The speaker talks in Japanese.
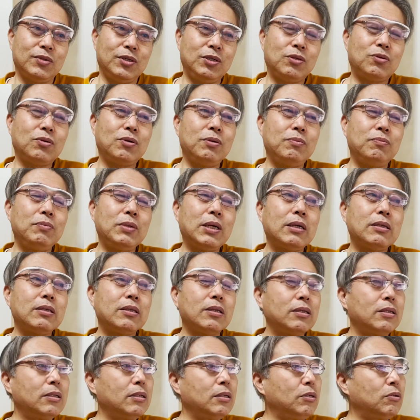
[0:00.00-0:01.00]
糸井な
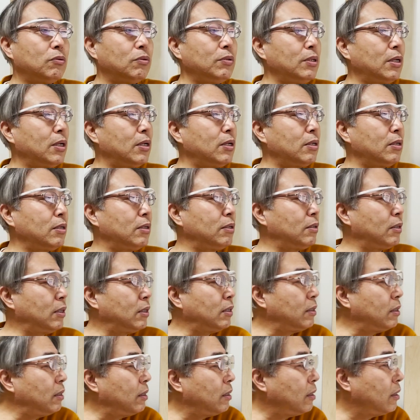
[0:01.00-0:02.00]
糸井な
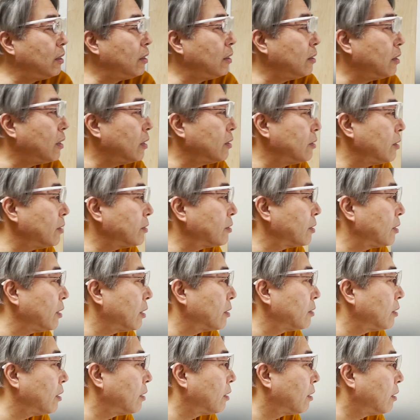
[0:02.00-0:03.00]
あれ何打席
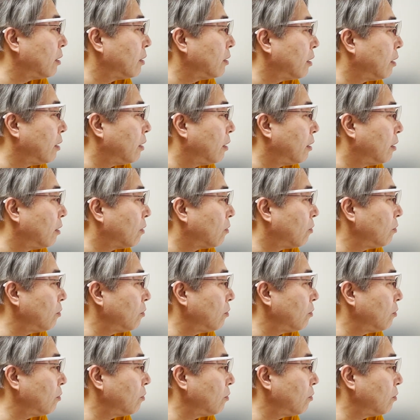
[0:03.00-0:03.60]
やったんかな